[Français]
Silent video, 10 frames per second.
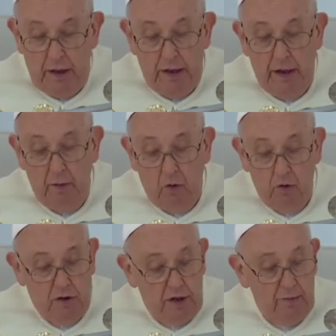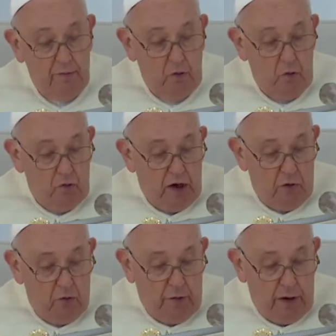Sur la
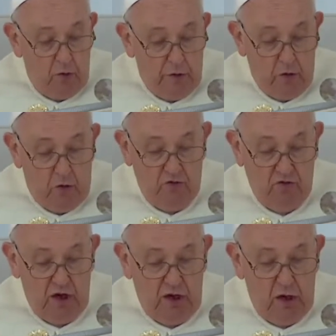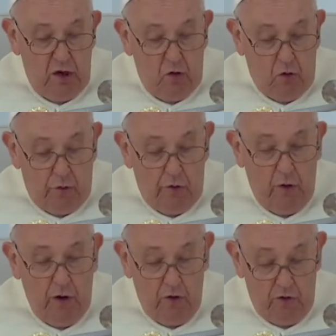montagne, une nuée lumineuse
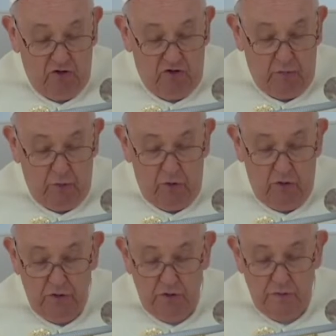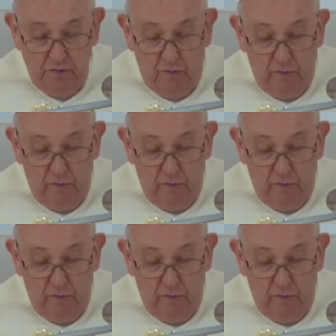recouvre les disciples.